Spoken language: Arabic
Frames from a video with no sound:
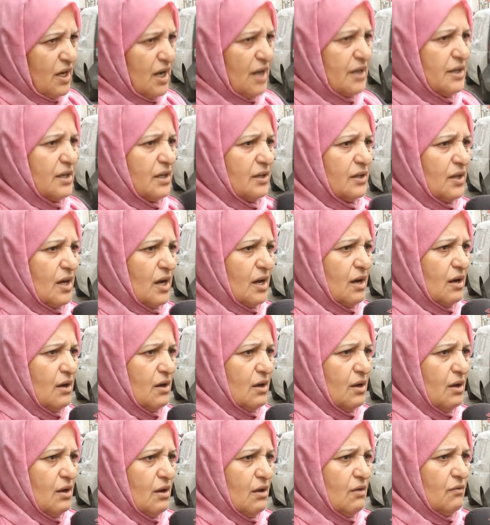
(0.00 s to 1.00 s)
كندا
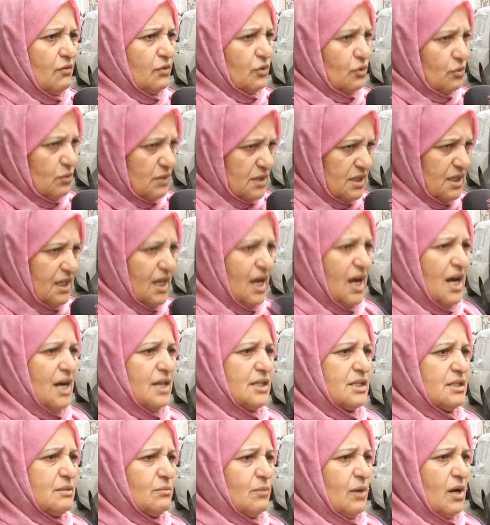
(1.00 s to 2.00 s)
في تونس العاصمه
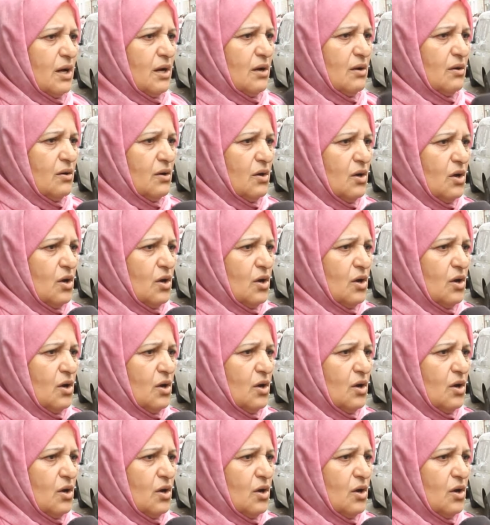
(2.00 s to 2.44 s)
اربع دكاتره